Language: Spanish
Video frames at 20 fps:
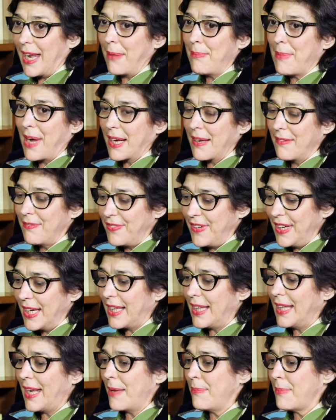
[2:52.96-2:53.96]
la imagen
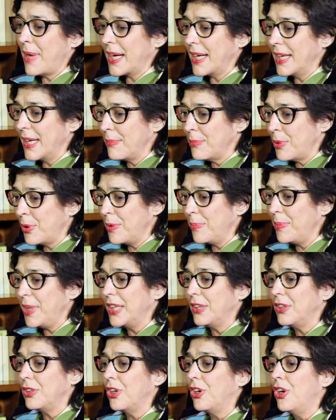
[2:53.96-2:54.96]
fija, de la imagen en
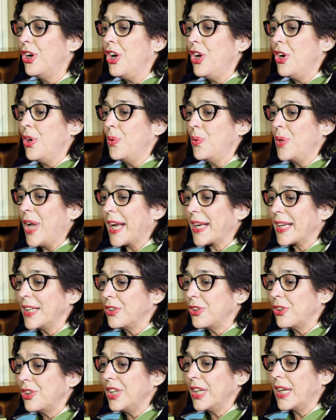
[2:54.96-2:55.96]
movimiento, una
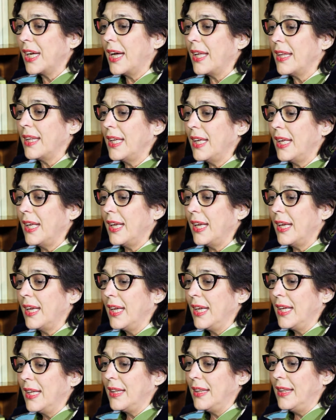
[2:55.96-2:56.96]
retórica de,
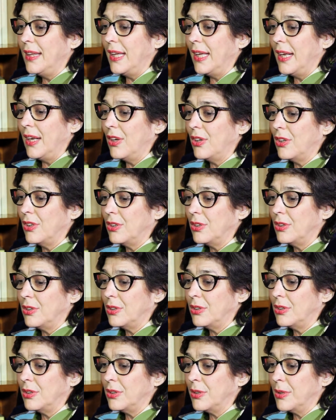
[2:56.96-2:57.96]

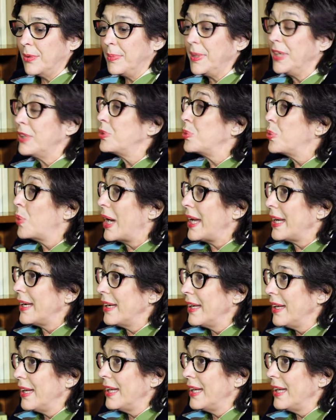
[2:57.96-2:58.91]
lo virtual